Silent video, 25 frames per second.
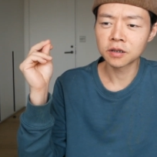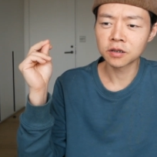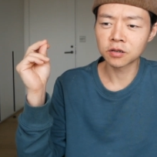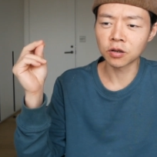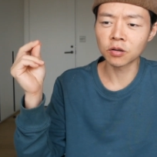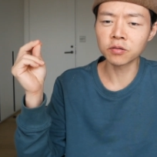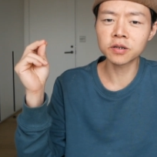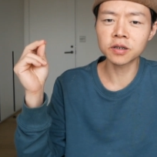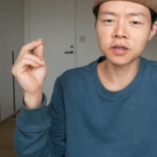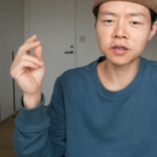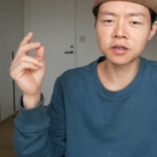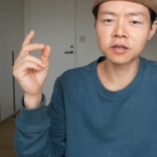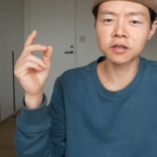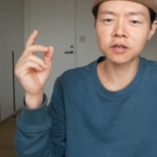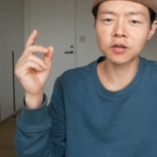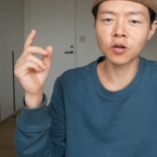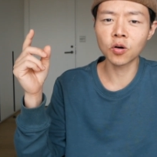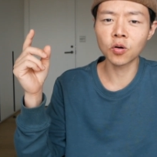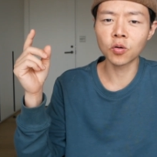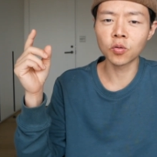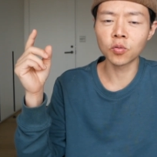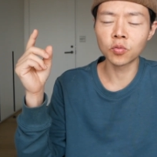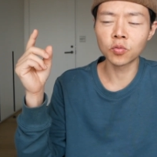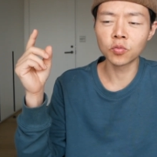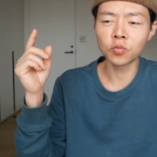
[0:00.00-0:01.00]
从此之
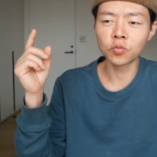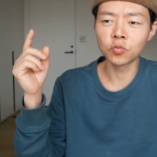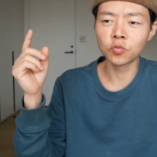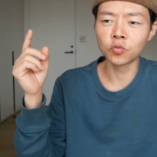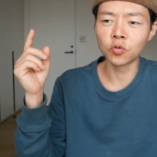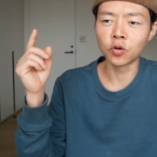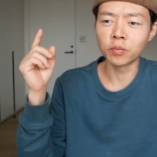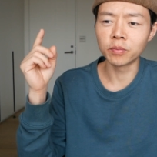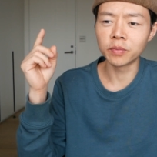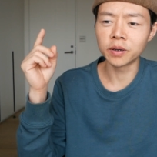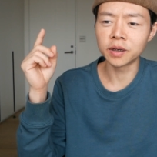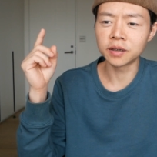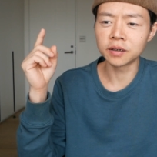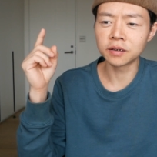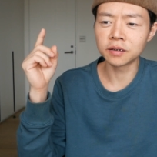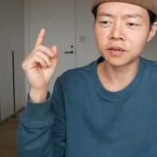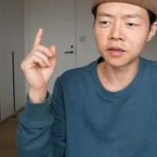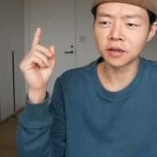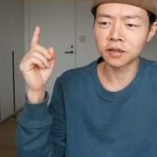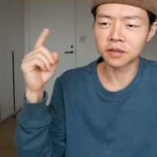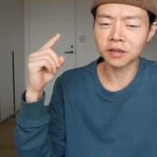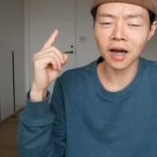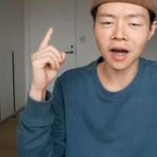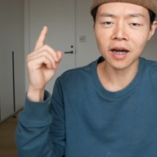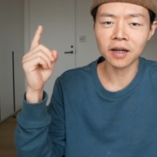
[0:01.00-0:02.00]
后，我们
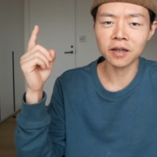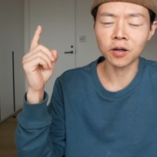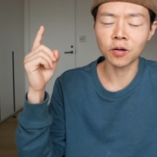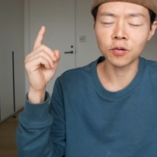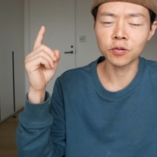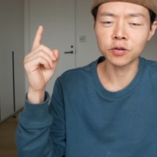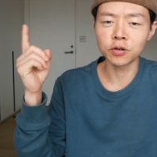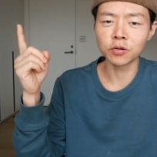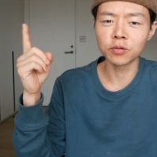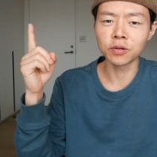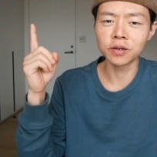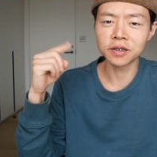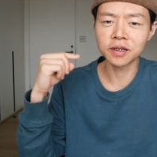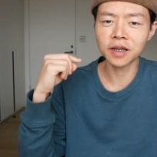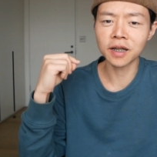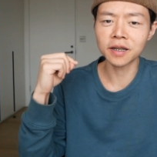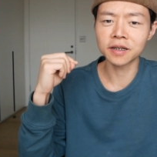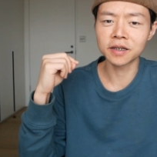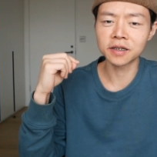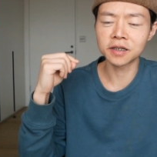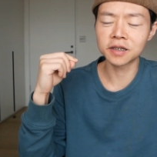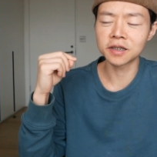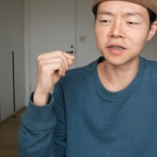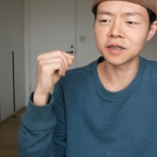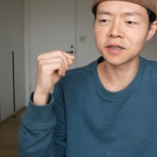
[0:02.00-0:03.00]
的大脑有了这样
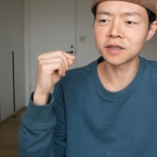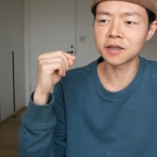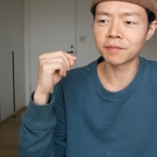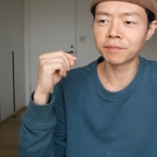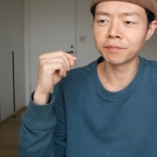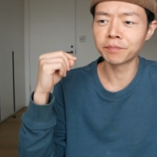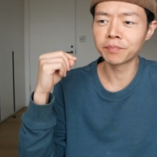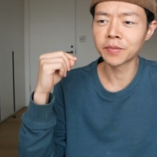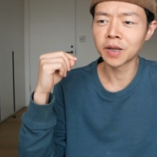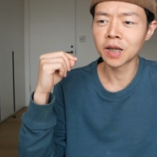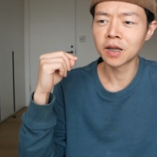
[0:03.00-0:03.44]
的经验。